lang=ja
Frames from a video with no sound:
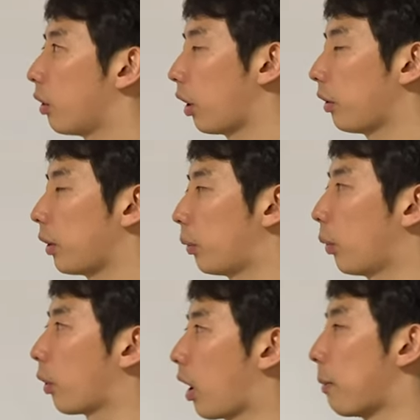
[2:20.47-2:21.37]
3点を
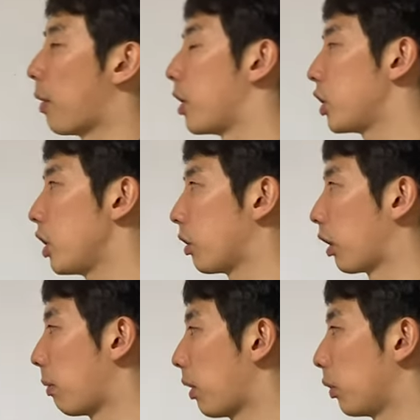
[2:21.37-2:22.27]
取る平面は1に
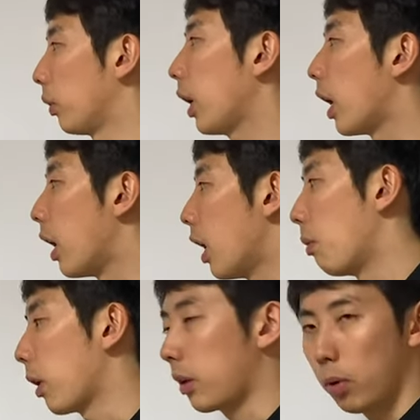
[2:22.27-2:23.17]
定まるので、
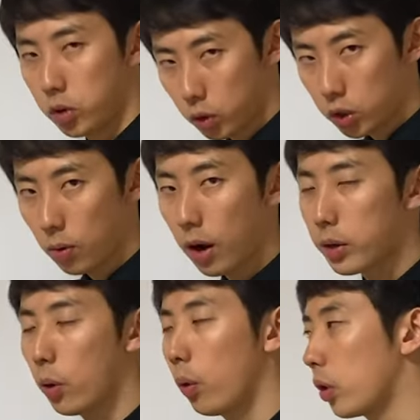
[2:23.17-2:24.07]
まあ、気持ちとしては
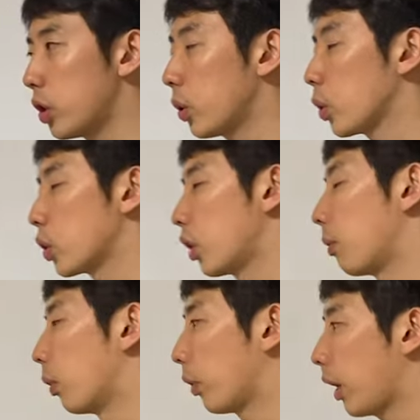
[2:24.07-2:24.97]
イコール1として
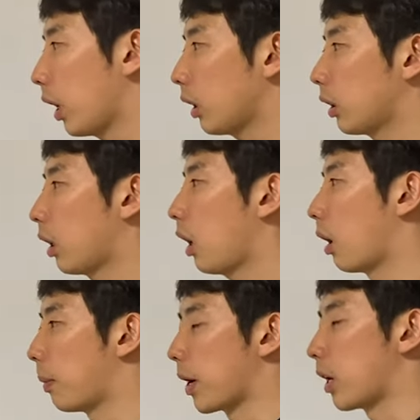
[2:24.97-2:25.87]
問題があった
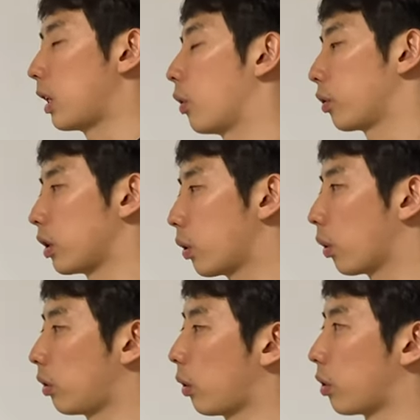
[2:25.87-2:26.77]
らまやり直す
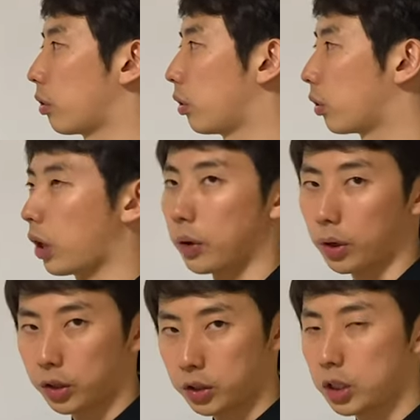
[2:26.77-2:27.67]
イコール0にするぐらいの
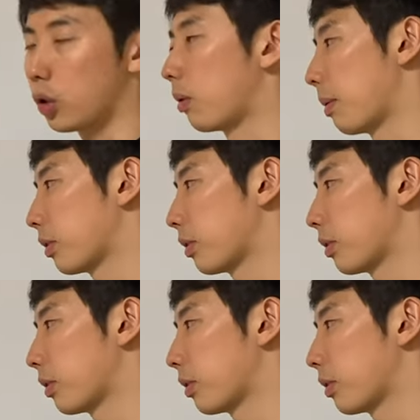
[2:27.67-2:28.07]
感じでいいと思いま